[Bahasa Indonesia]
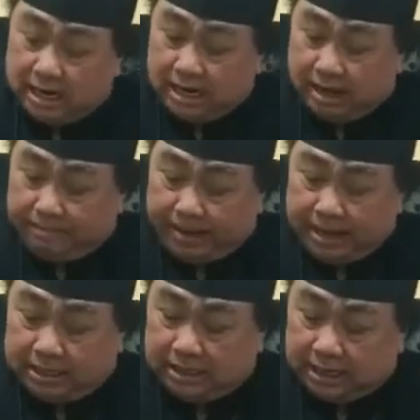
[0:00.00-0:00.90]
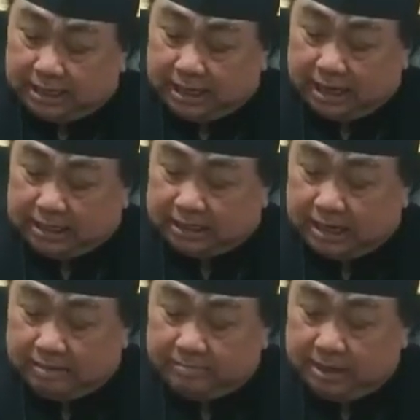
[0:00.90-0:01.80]
dengan apa yang dikatakan di
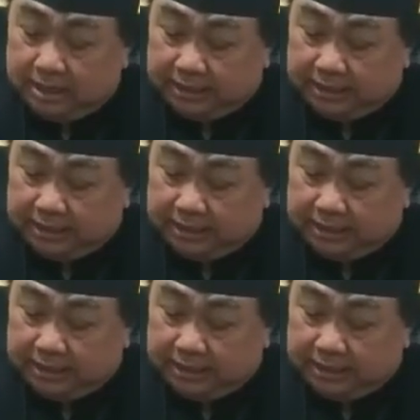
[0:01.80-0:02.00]
dalam